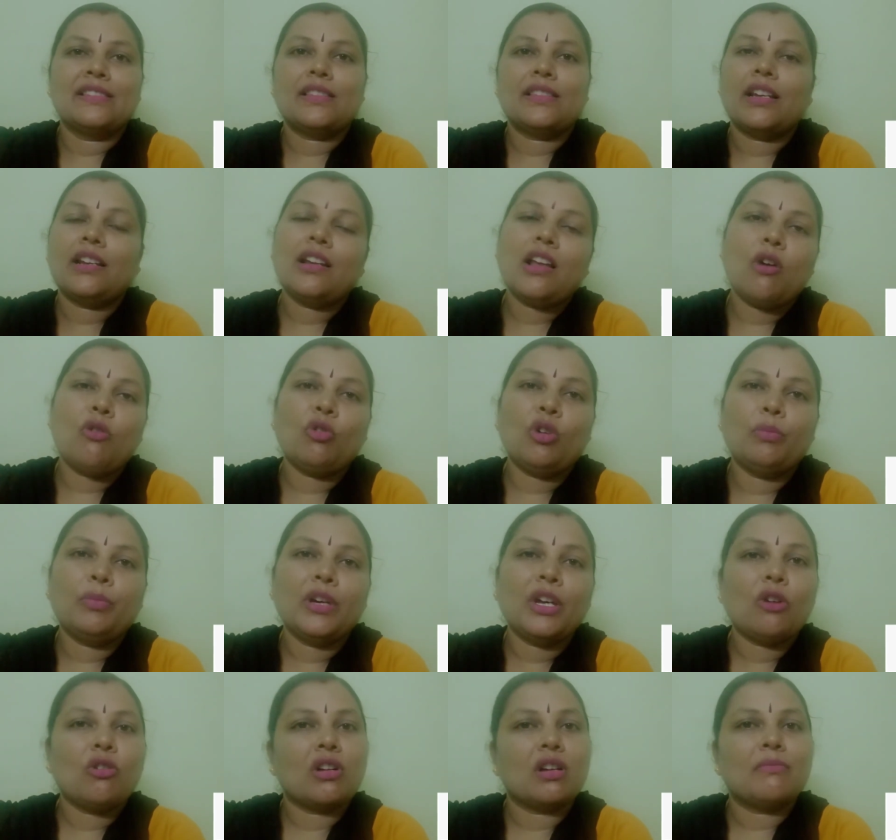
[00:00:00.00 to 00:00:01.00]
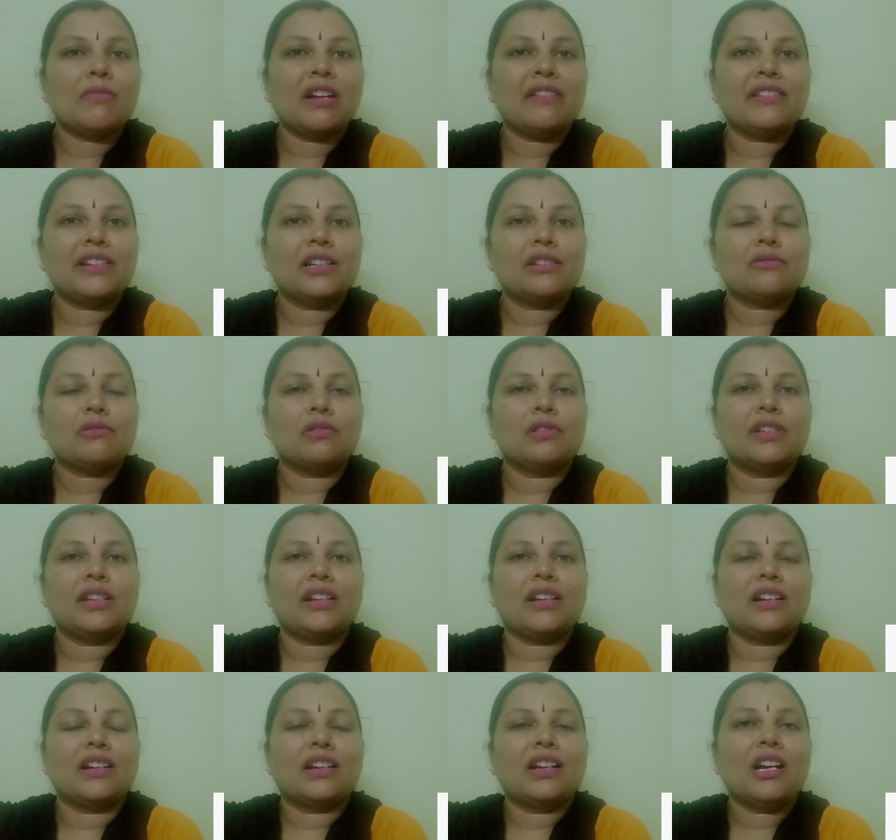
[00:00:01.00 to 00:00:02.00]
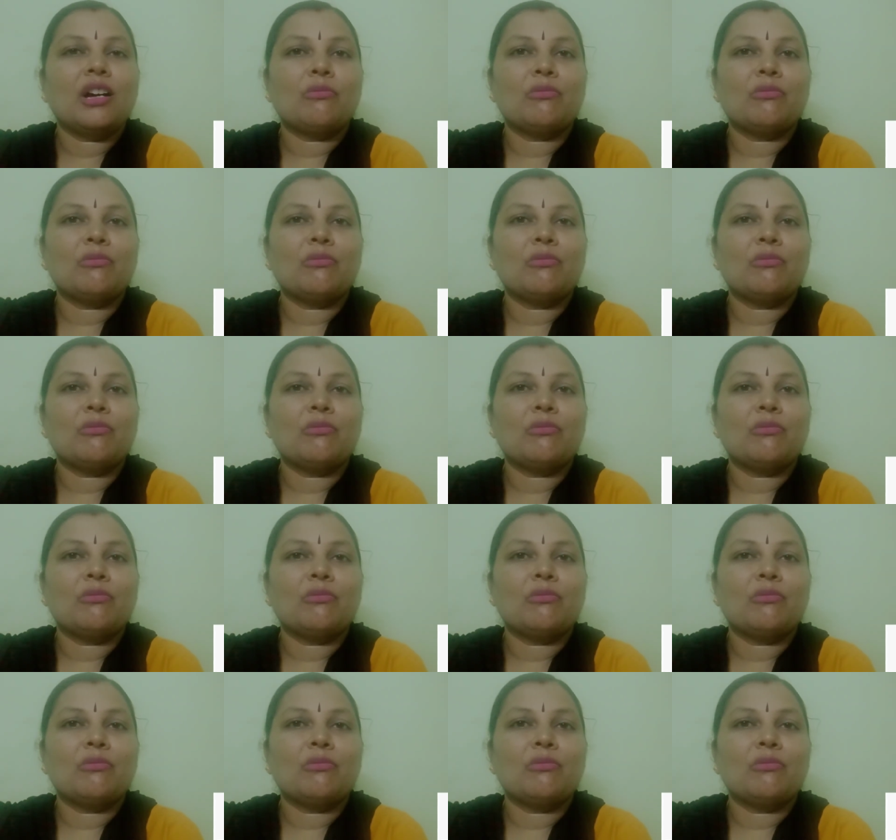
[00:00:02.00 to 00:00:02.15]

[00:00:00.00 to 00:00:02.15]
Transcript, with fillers: சரி நான் அவங்க போய் அவங்க அம்மா வீட்டில் சொல்லியிருக்காங்க